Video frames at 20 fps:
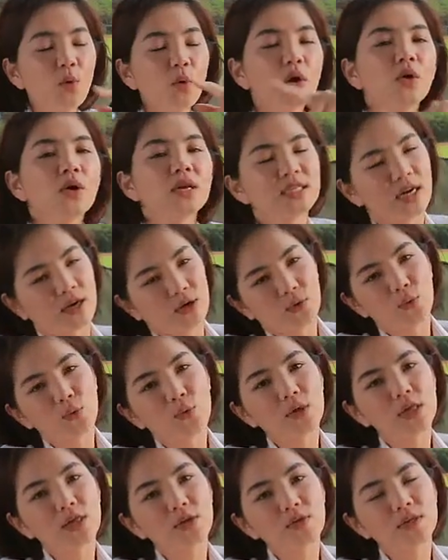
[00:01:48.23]
不过我有一场
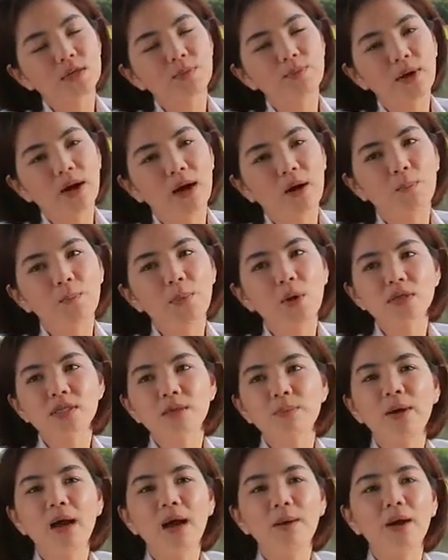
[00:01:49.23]
哭戏就是抱抱
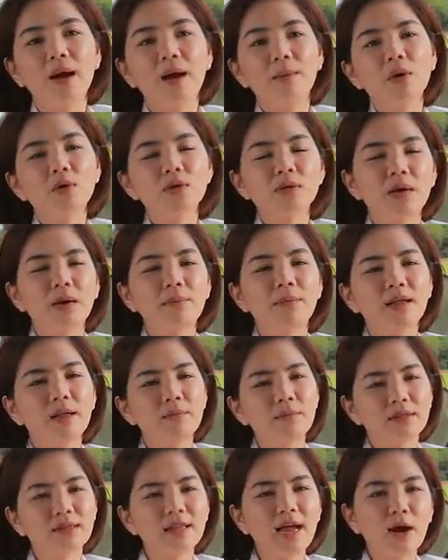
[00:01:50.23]
着爸爸，抱着妈妈
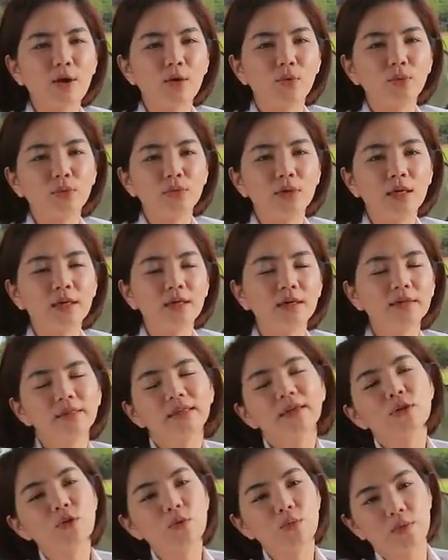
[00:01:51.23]
他们大哭那个，
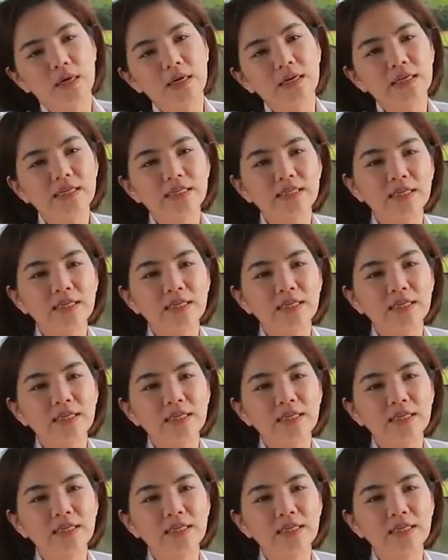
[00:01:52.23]
那个就比较 easy